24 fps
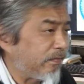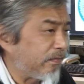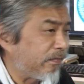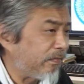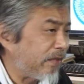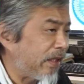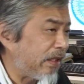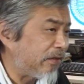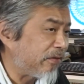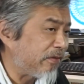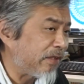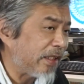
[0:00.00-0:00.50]

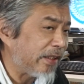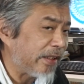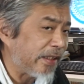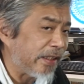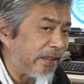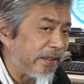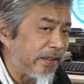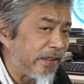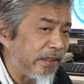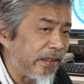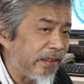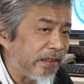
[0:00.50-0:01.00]
まあ、裏
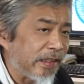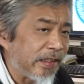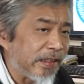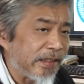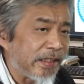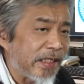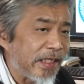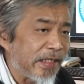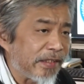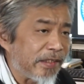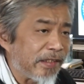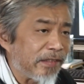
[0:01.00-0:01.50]
で実験
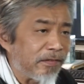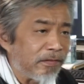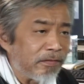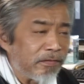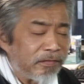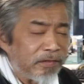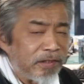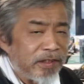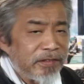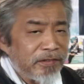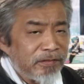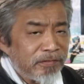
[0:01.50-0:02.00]
されて
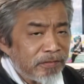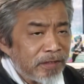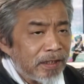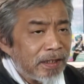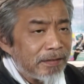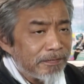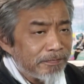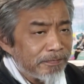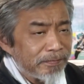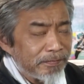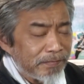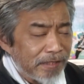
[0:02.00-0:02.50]
るっていうの
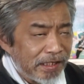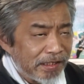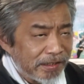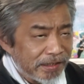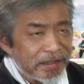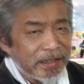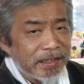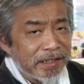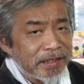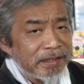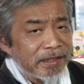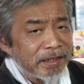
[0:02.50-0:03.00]
は
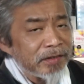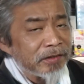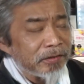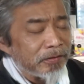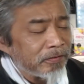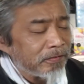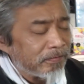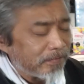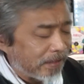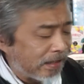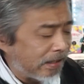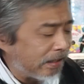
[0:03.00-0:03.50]
明らかだと
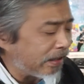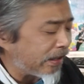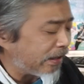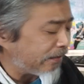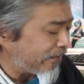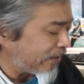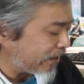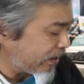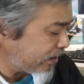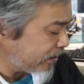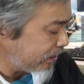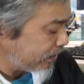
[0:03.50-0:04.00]
考
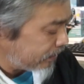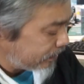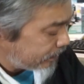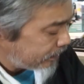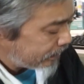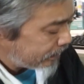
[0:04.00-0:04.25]
えます。